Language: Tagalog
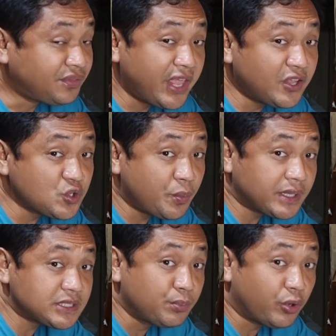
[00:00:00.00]
Thank you so
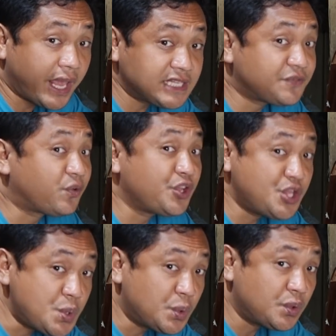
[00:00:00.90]
much, Bouquets for
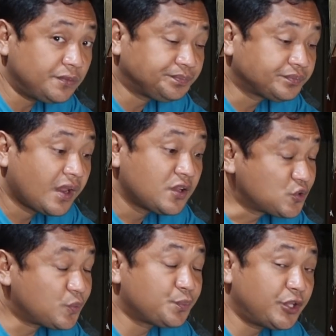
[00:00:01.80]
You.
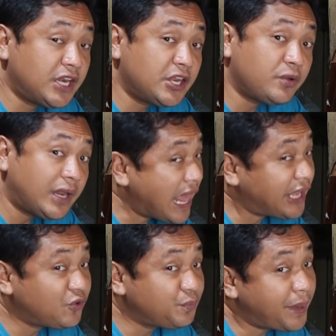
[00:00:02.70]
So, pwede ninyong
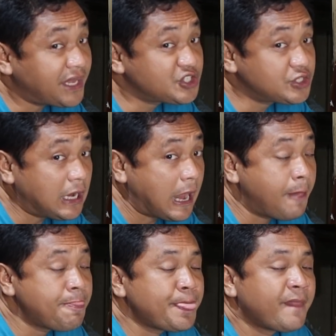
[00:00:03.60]
ilike yung page
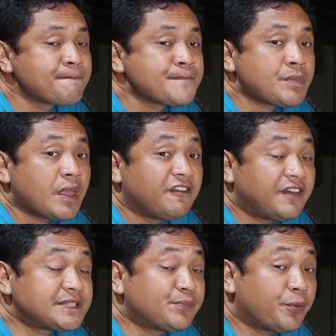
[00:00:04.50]
nila.
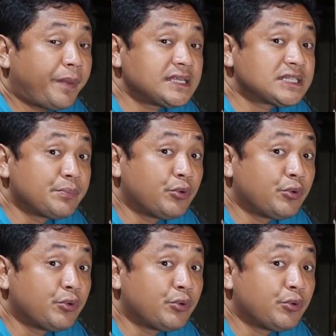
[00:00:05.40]
Facebook page ng